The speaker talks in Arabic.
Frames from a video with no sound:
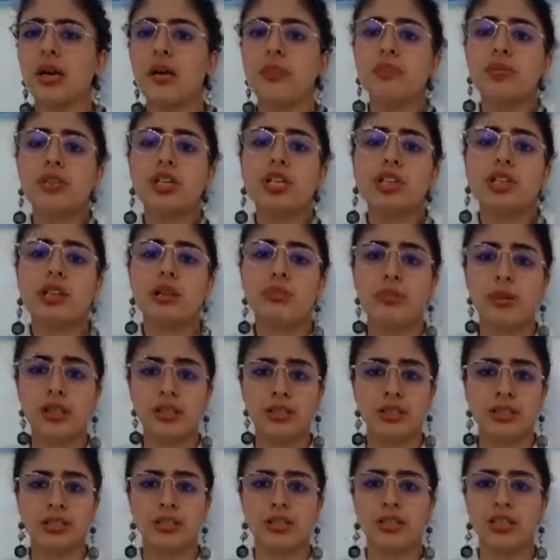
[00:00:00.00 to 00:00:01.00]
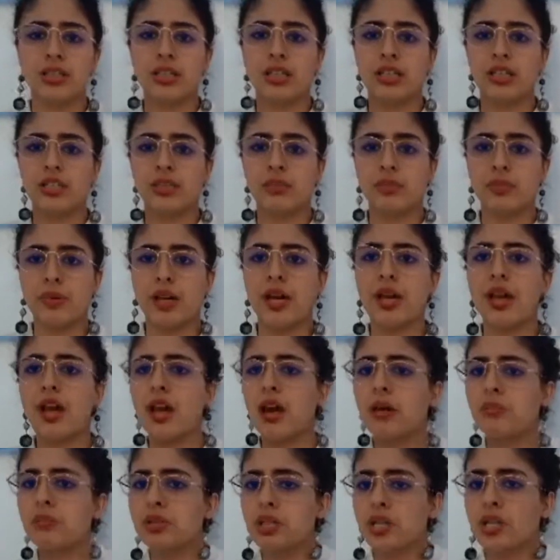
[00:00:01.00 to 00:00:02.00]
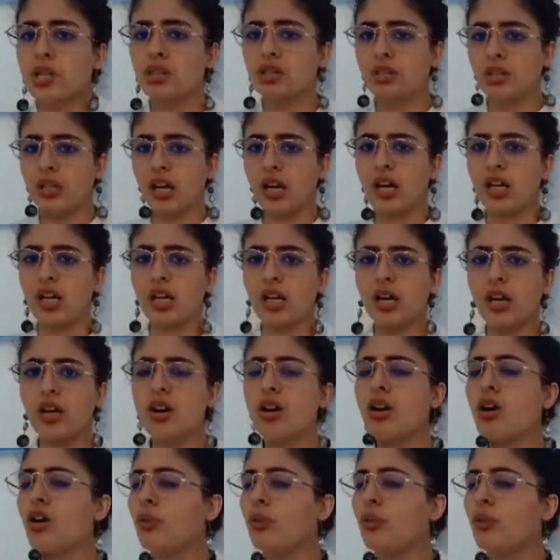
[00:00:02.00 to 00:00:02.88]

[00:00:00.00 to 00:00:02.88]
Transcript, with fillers: مشيت لمدرستها الصباح مشيت تقرا